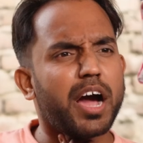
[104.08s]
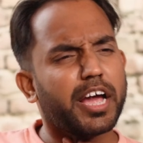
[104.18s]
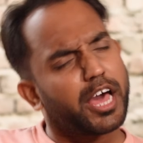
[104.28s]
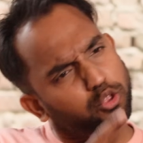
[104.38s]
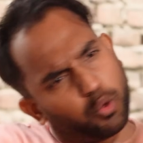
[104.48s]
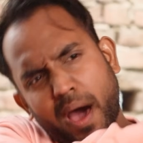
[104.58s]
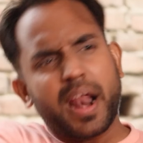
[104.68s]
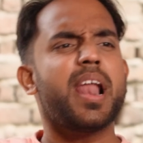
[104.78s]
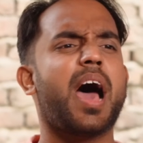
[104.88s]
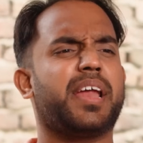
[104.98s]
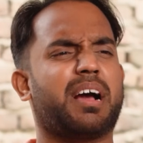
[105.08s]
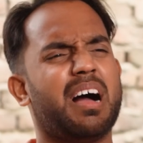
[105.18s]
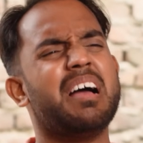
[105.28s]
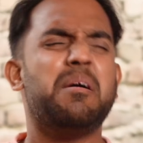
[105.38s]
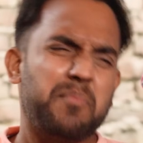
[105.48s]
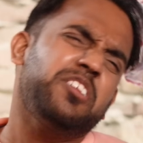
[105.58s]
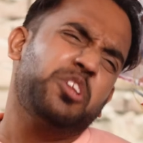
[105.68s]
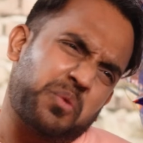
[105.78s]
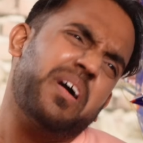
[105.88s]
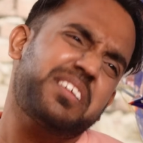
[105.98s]
कर कह रहा हूँ दोबारा ना आने का प्लीज
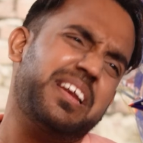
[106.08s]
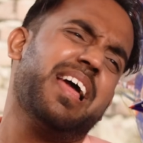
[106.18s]
रिक्वेस्ट